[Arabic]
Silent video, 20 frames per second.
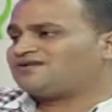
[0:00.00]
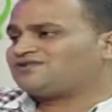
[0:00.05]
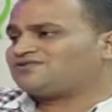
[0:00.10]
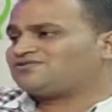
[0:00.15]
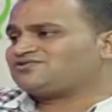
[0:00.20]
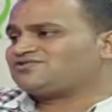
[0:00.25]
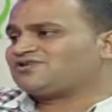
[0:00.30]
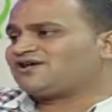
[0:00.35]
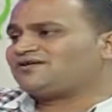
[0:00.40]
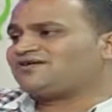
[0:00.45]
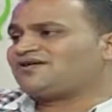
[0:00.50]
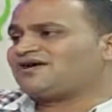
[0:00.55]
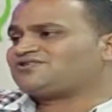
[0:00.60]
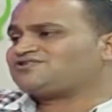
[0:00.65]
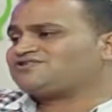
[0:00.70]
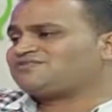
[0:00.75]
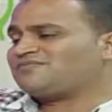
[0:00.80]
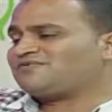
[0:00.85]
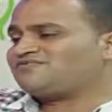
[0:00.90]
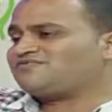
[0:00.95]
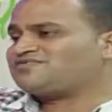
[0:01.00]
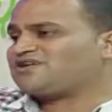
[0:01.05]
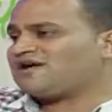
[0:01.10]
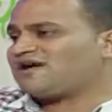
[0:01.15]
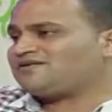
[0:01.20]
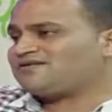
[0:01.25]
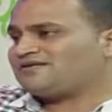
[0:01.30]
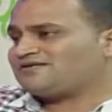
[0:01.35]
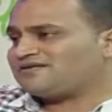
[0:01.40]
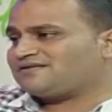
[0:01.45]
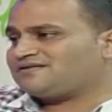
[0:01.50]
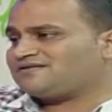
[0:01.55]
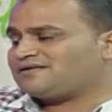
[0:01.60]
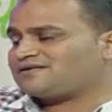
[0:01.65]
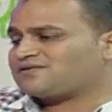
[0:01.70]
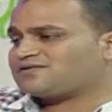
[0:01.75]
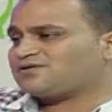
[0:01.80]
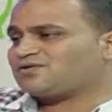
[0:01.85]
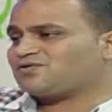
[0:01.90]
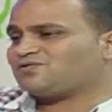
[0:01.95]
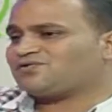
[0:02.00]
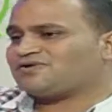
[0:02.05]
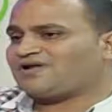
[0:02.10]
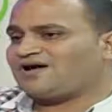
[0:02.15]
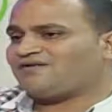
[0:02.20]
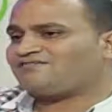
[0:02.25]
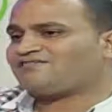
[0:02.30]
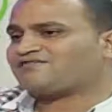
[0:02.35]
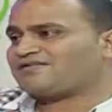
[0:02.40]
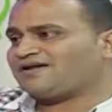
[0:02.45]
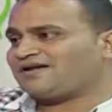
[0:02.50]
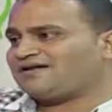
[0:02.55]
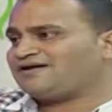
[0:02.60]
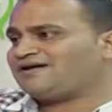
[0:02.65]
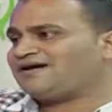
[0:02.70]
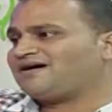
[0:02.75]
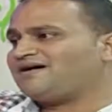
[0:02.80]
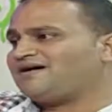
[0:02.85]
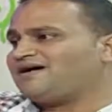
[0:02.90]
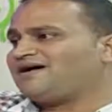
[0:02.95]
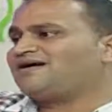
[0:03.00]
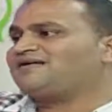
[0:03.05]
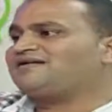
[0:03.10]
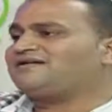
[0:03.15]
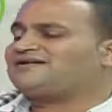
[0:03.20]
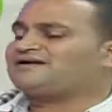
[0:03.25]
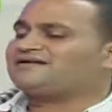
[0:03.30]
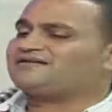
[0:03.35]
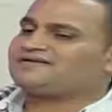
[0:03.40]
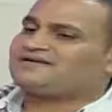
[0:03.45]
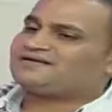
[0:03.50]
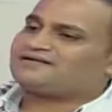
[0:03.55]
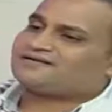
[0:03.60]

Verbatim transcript: ان شاء الله عشان ما فيش حاجه تندثر ونحافظ بإذن عليها الله. للاجيال